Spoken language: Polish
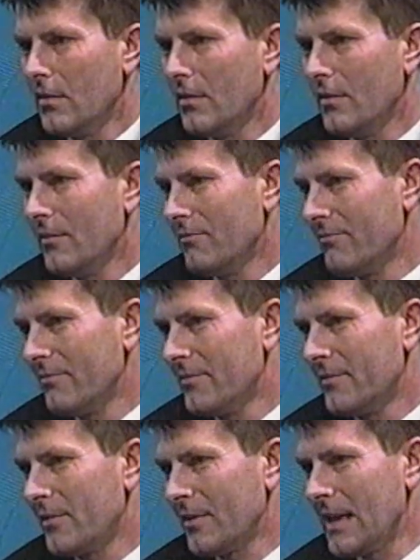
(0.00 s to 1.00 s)
I
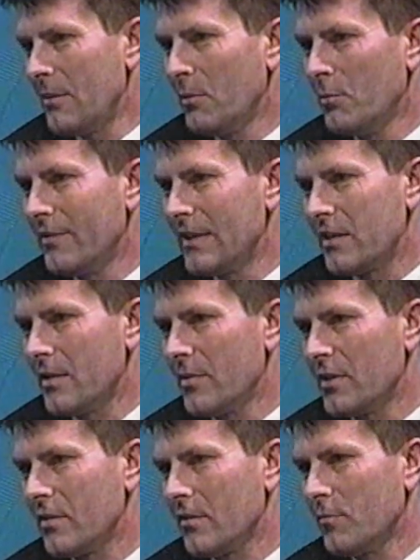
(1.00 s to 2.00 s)
to samo mówi za
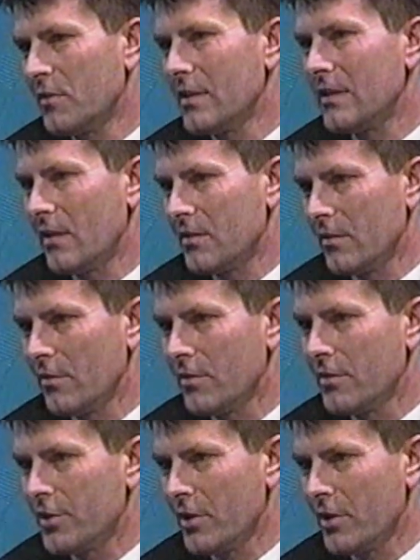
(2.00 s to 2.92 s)
siebie, że to musi stać się dosyć